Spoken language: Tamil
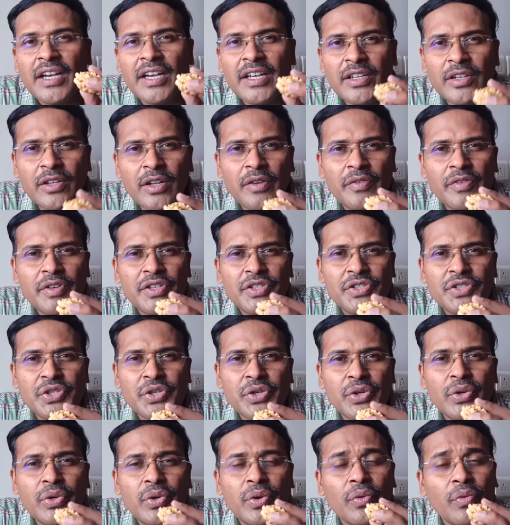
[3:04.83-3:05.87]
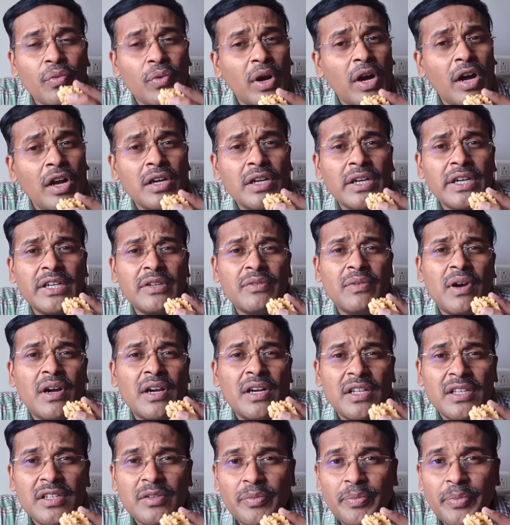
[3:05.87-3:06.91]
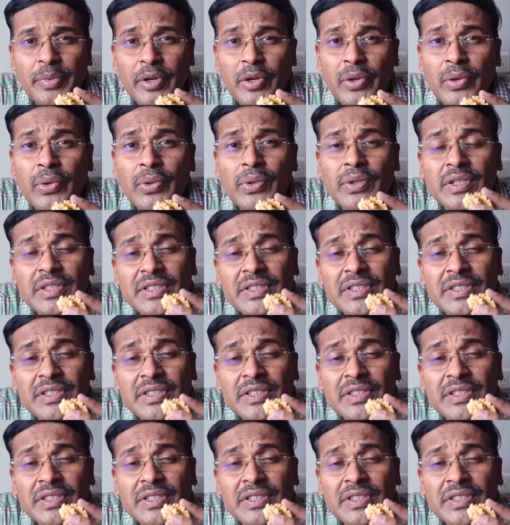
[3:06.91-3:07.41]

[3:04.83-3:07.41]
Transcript: இன்னொரு விஷயம் வால்நட்டை வாங்கினதுக்கு அப்புறம்